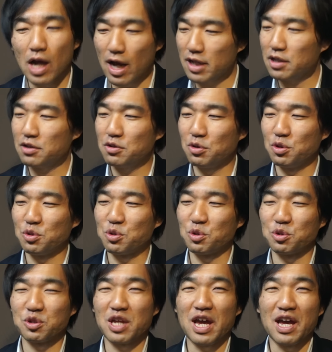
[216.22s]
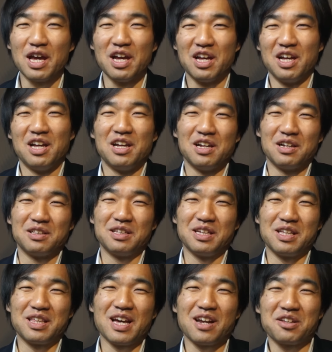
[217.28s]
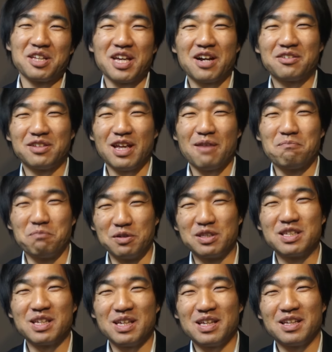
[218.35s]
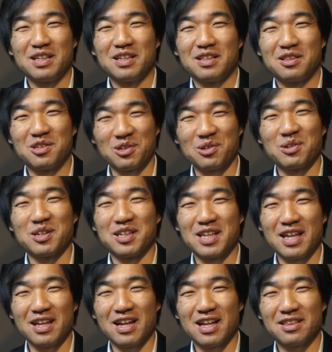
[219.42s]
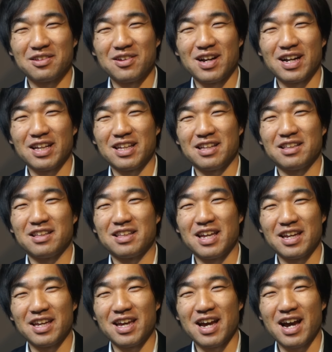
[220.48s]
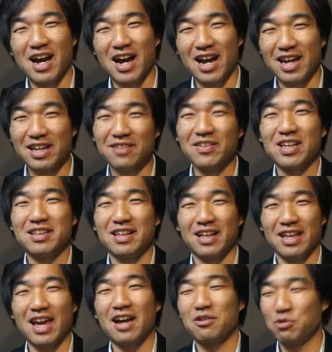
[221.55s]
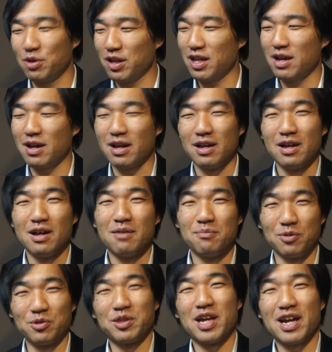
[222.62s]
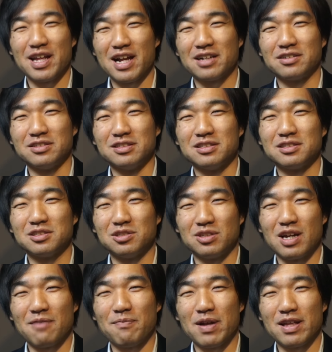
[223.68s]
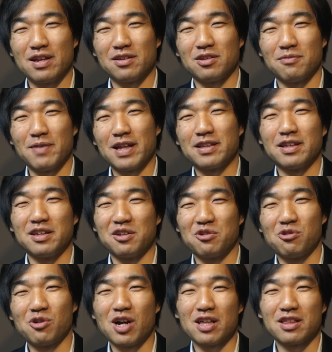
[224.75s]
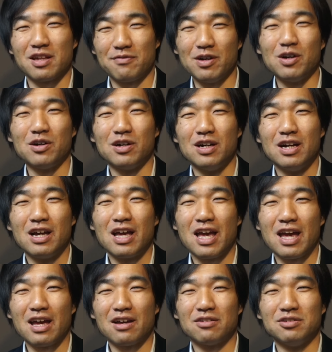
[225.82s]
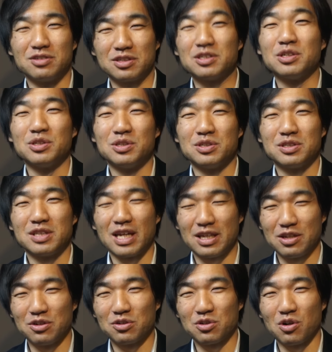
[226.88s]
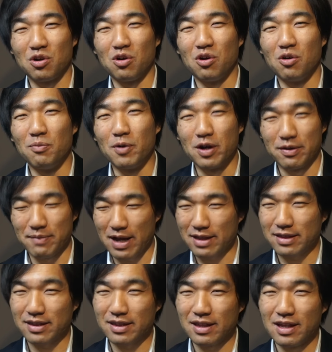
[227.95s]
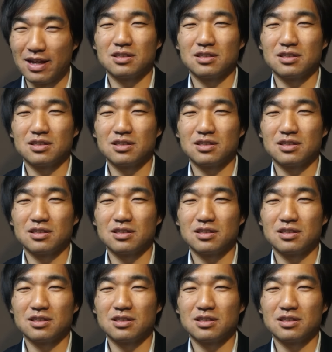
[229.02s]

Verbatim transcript: はいということで DJR200 で無事徐々に電圧を上げて電源入りましたねこれね問題なくソーラーパネルとバッテリーで動かしても、えー、復旧できると思います